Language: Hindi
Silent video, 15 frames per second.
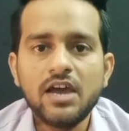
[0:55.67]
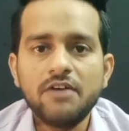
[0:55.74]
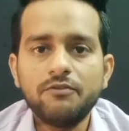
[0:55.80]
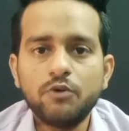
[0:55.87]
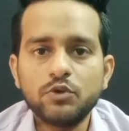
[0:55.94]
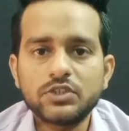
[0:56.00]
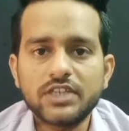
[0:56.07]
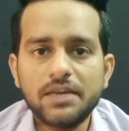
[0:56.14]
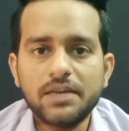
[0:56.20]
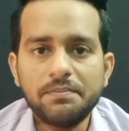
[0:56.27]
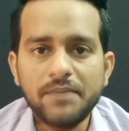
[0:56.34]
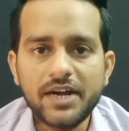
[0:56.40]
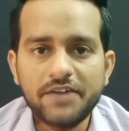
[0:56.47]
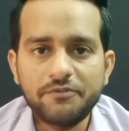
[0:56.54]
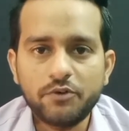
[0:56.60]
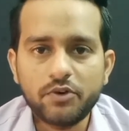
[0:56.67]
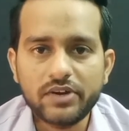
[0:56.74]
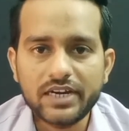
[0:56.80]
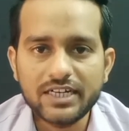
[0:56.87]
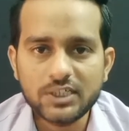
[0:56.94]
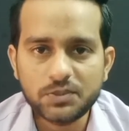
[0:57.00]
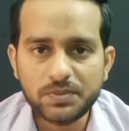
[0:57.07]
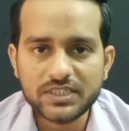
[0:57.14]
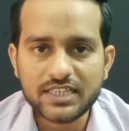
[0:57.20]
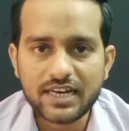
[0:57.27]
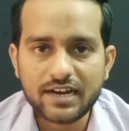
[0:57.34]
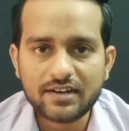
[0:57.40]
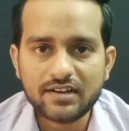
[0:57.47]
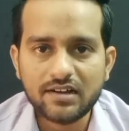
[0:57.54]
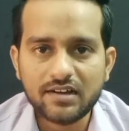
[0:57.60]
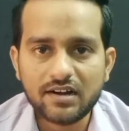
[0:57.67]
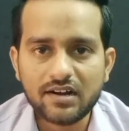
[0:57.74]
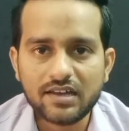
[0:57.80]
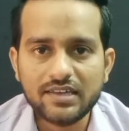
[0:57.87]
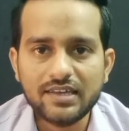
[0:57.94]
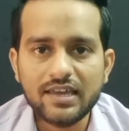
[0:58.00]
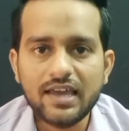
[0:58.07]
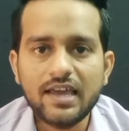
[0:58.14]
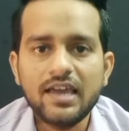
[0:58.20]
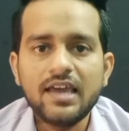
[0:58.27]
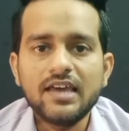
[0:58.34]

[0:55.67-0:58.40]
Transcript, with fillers: वो उसने मेड फॉर किड्स पे सिलेक्ट कर रखी है